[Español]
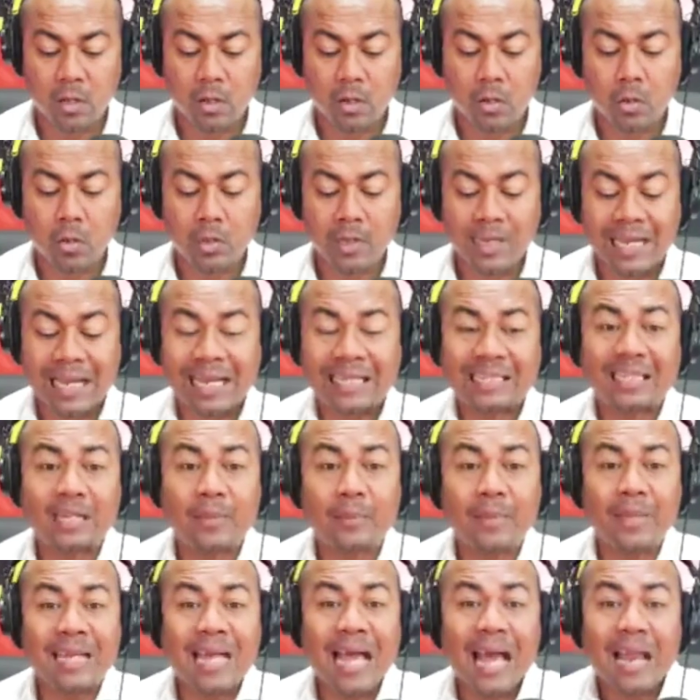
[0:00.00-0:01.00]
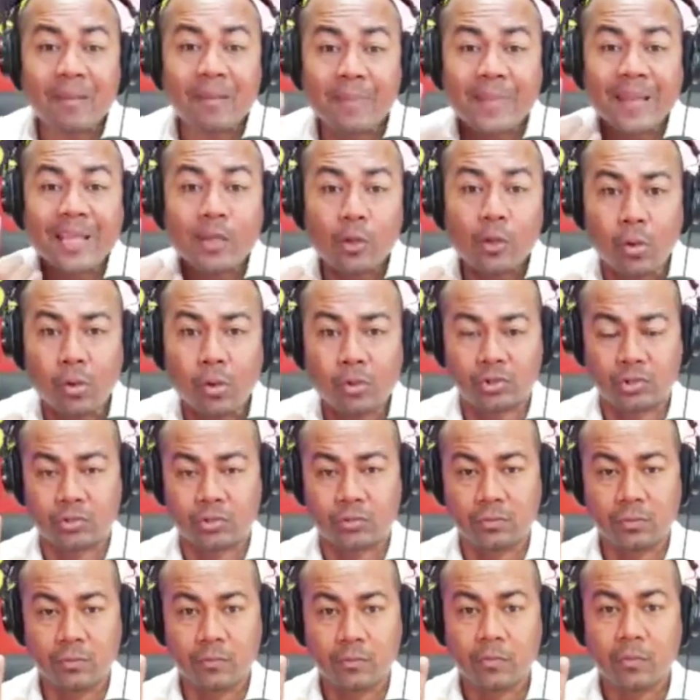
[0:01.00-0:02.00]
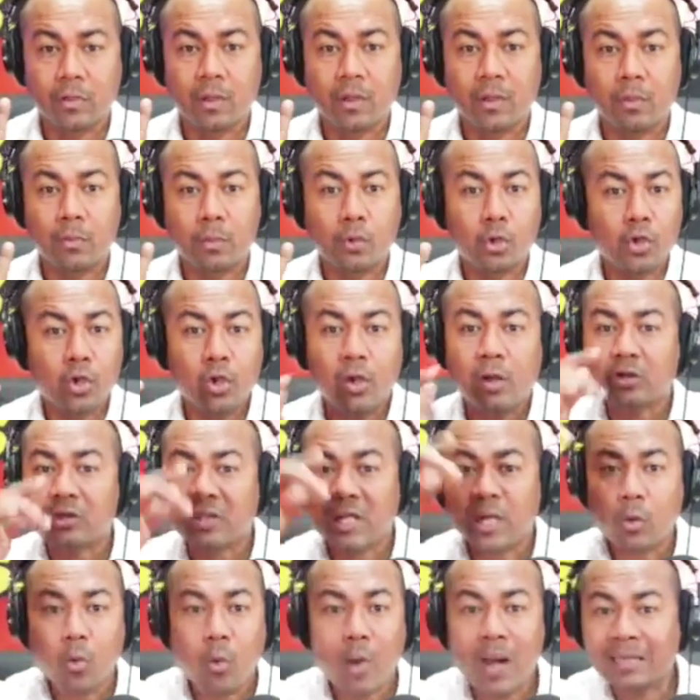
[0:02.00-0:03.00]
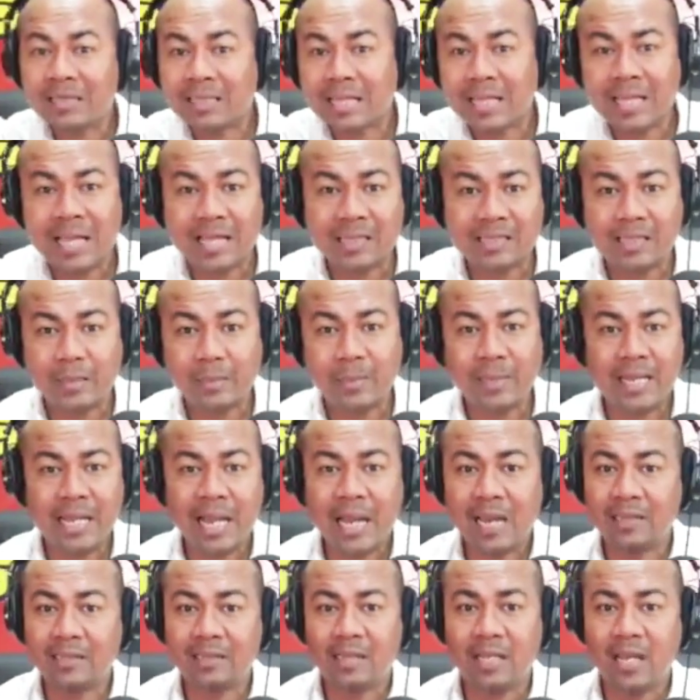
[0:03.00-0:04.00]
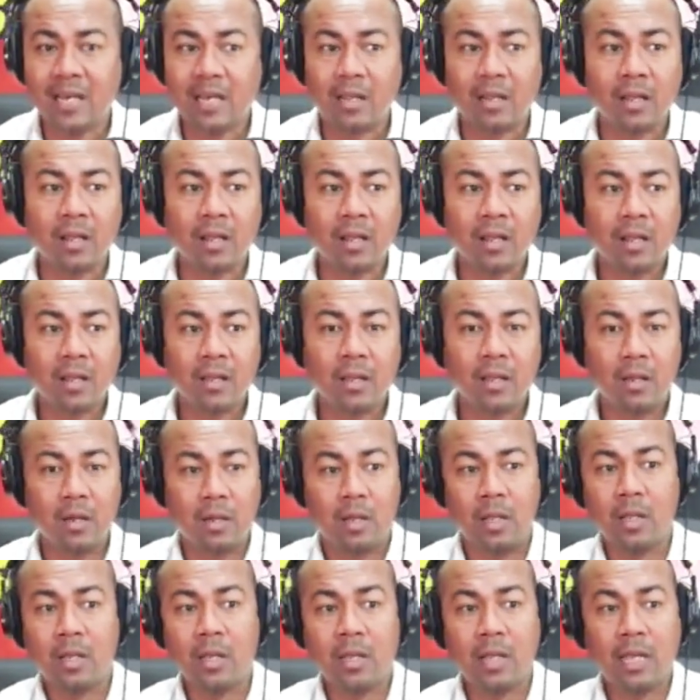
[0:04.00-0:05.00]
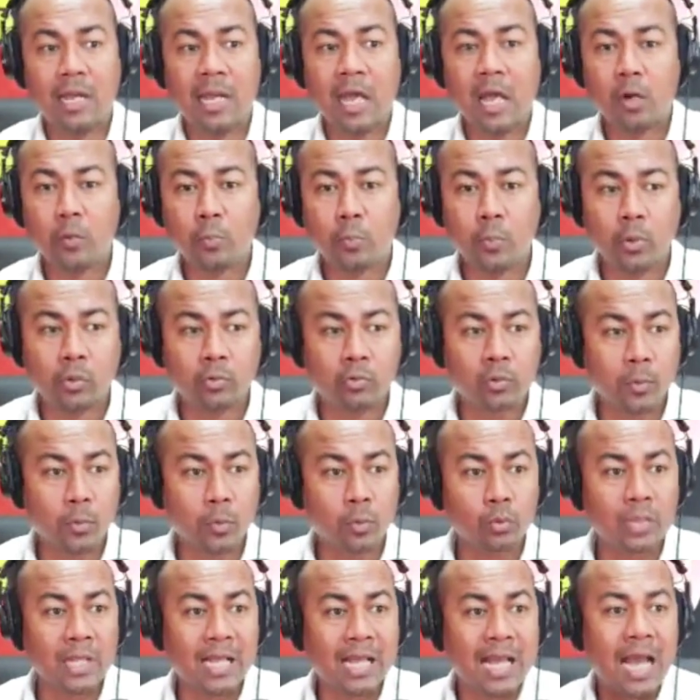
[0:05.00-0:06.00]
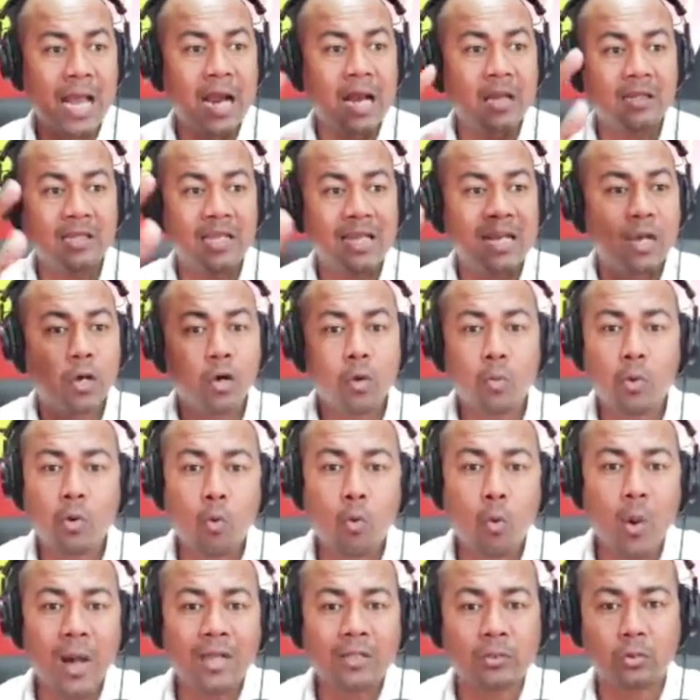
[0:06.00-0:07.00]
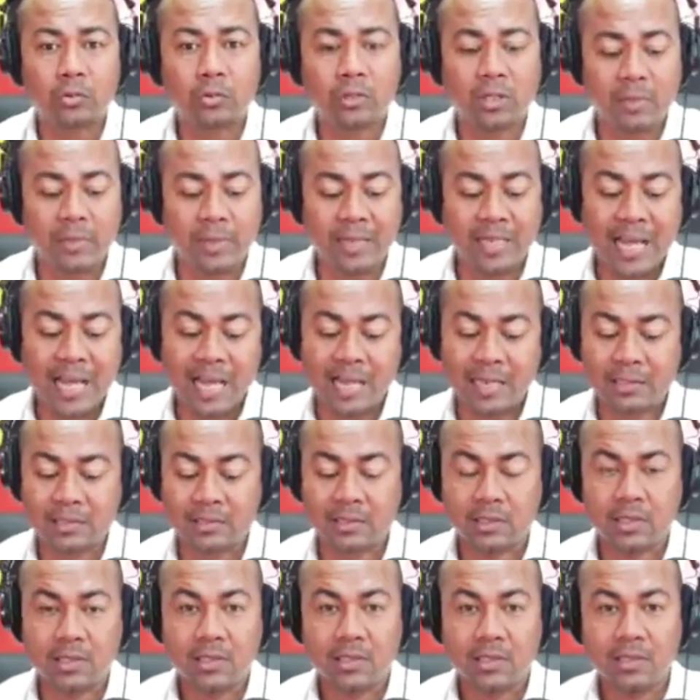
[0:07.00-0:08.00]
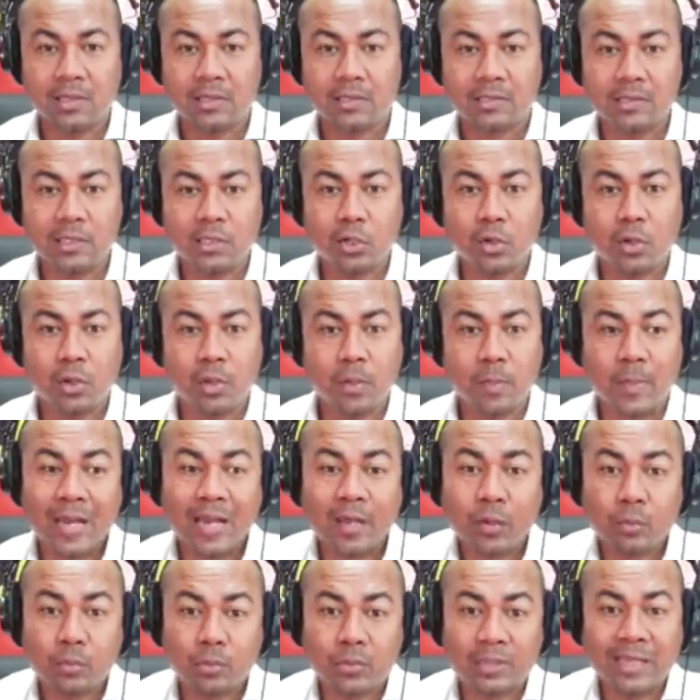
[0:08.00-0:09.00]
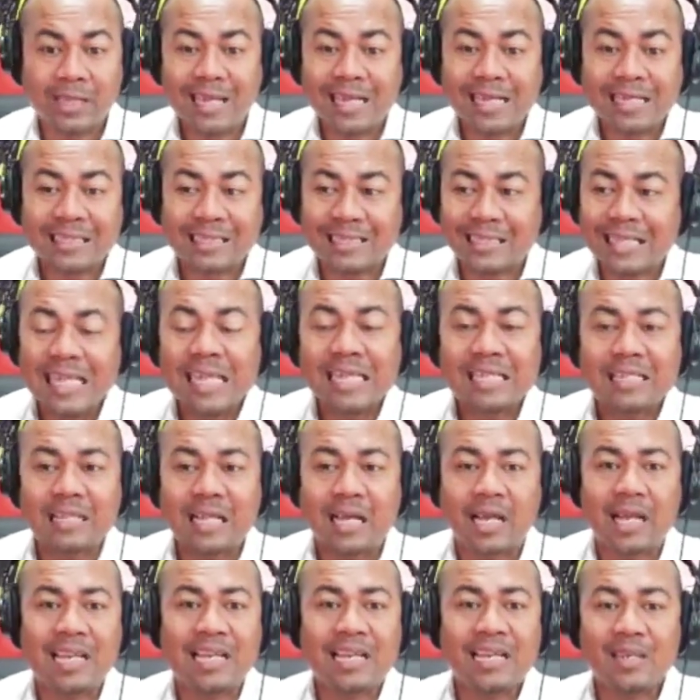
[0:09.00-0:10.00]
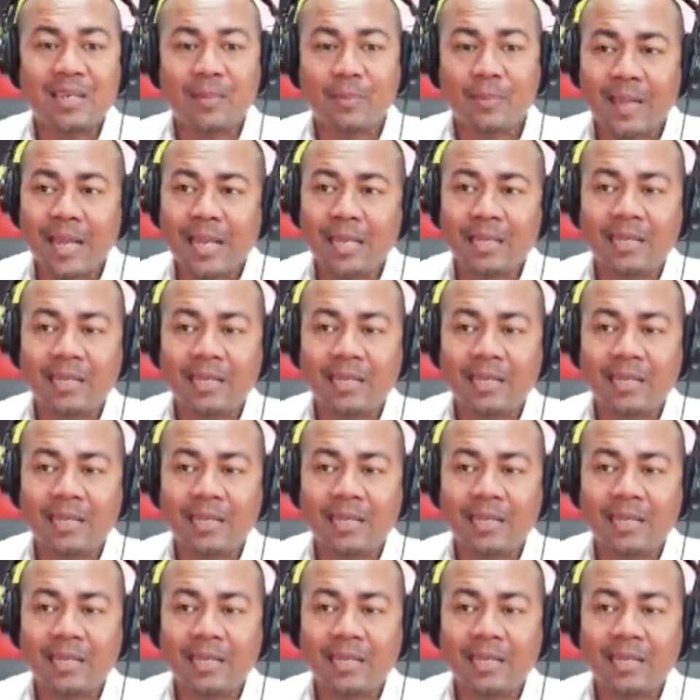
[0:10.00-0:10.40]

en la terminal B2 pero yo no sé cuántas ya terminales tienen eh, el aeropuerto de Punta Cana. Tiene como cuatro terminales, señores, para que ustedes entiendan el nivel de